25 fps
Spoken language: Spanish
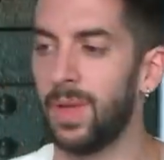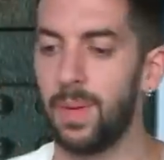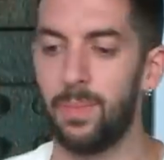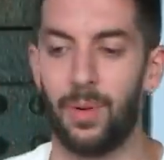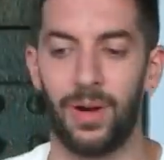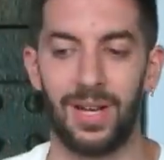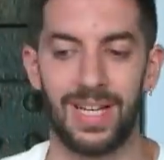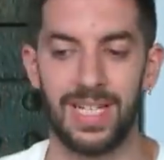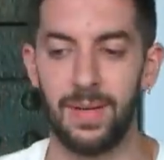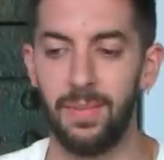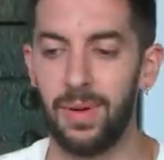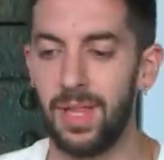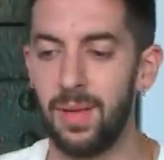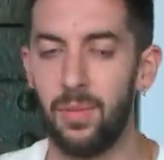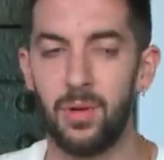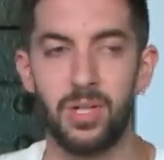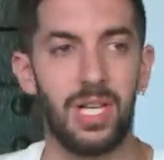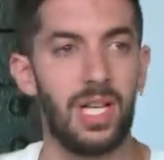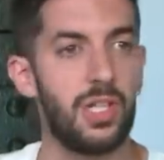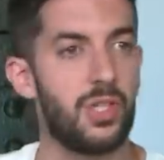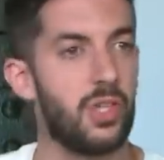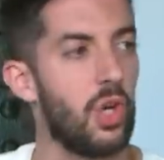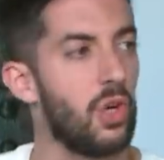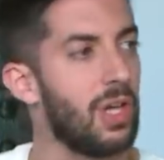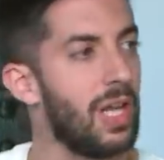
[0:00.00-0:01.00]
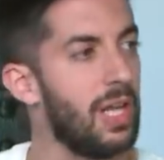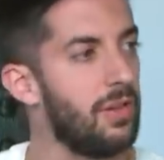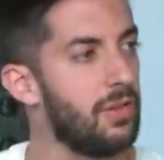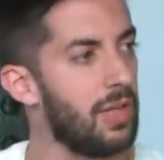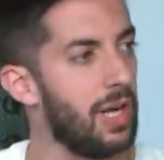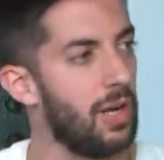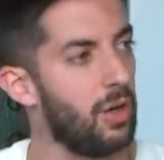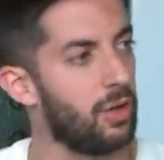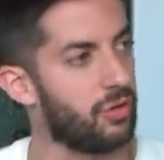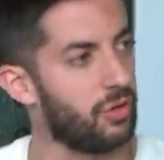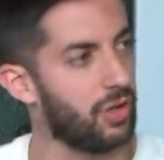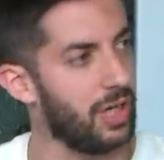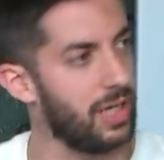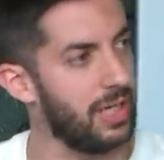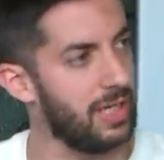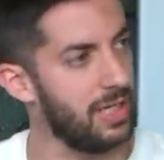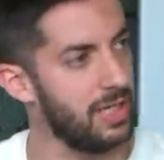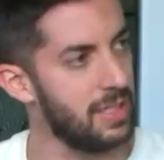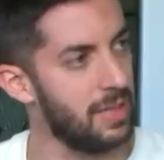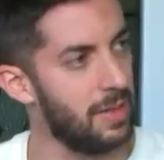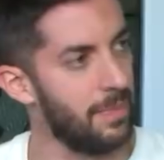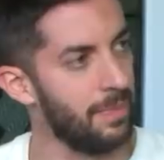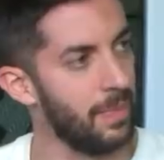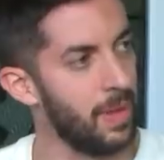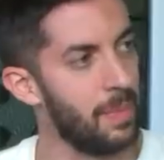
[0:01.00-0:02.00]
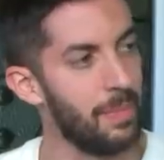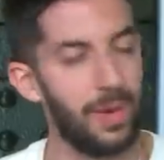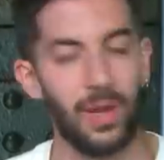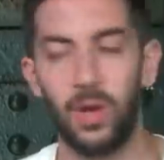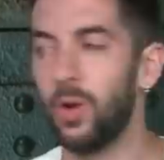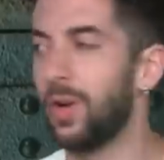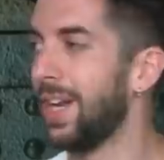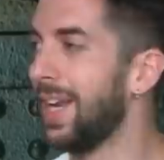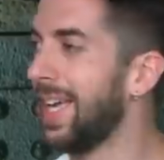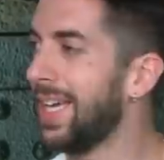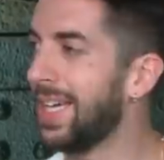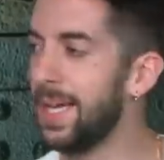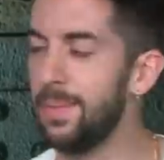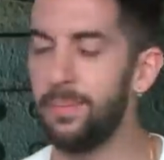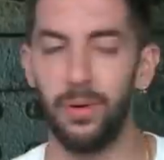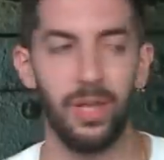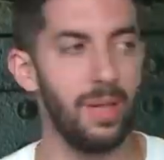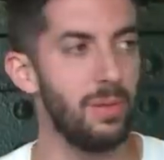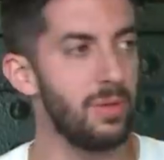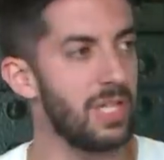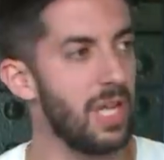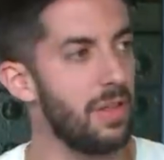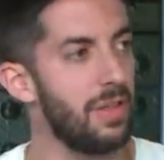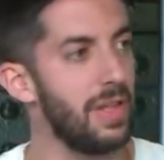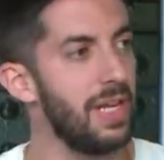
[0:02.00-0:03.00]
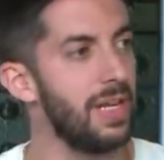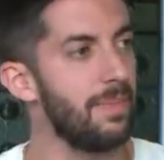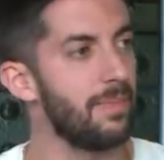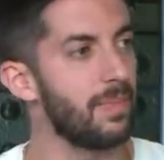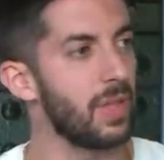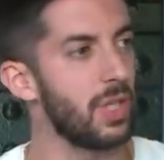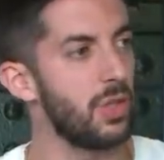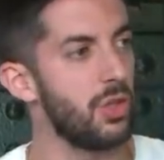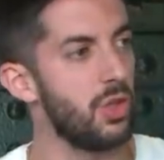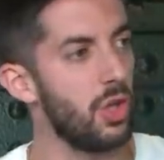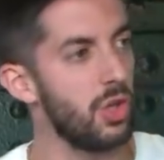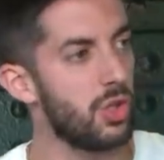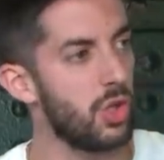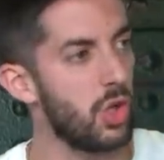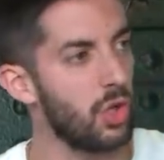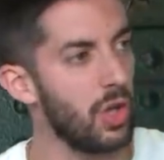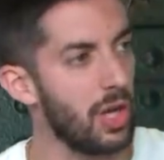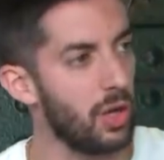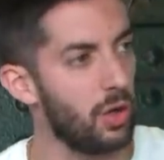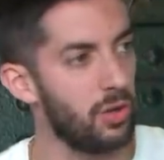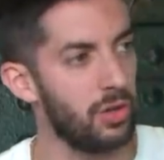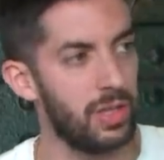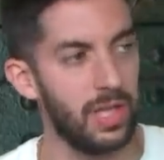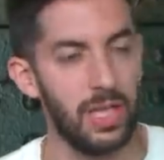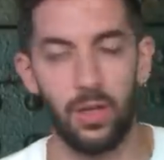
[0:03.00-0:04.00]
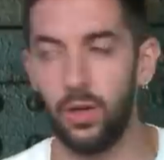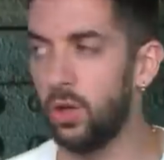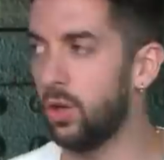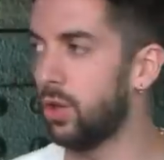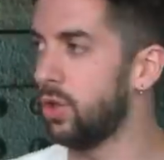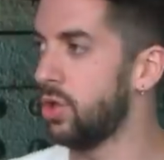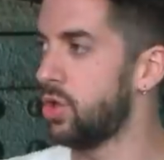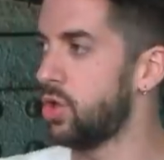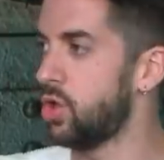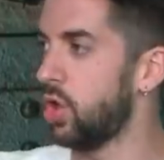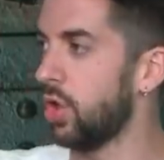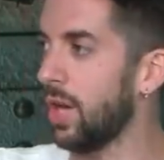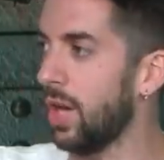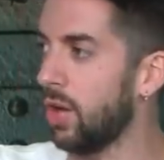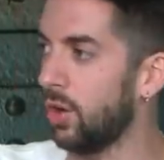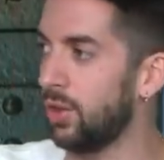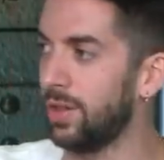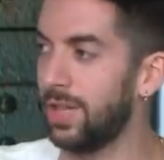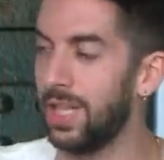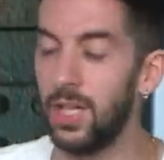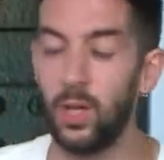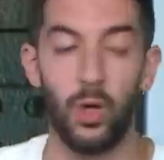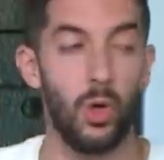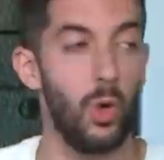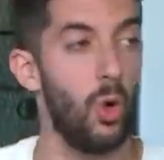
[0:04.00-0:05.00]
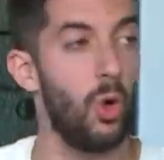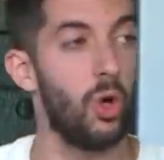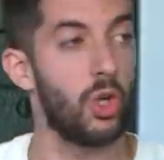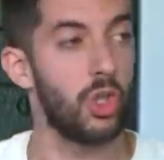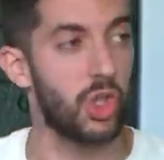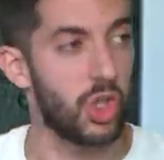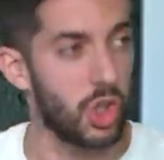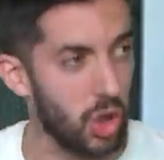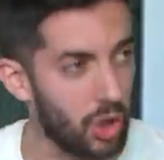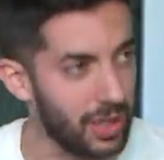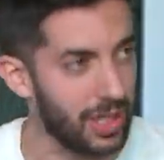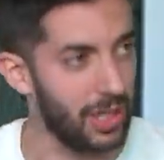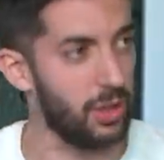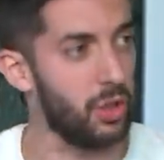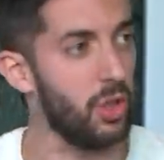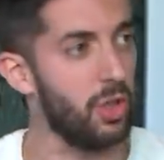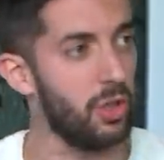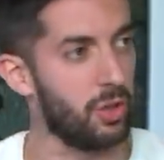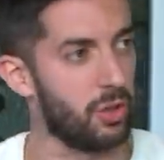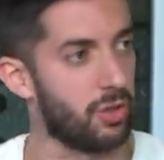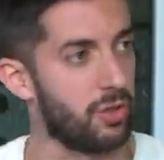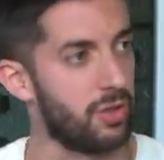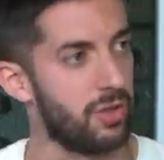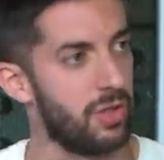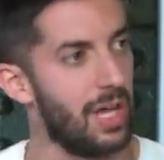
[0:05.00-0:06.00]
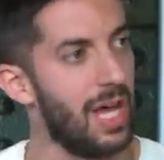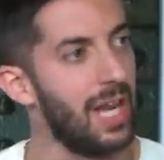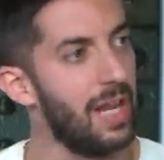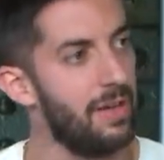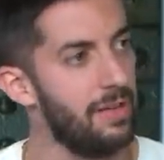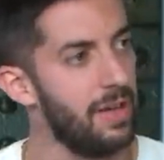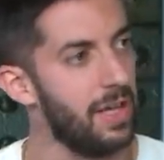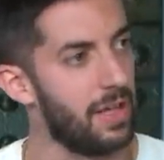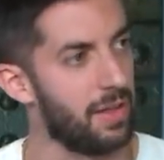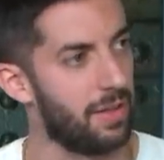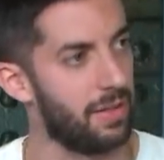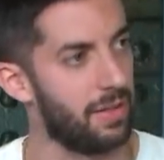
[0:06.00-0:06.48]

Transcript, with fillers: Porque siempre hacemos el choque entre los tres, pero ¿creéis que podemos hacer yo choque contigo, choque contigo y luego choque todos a la vez?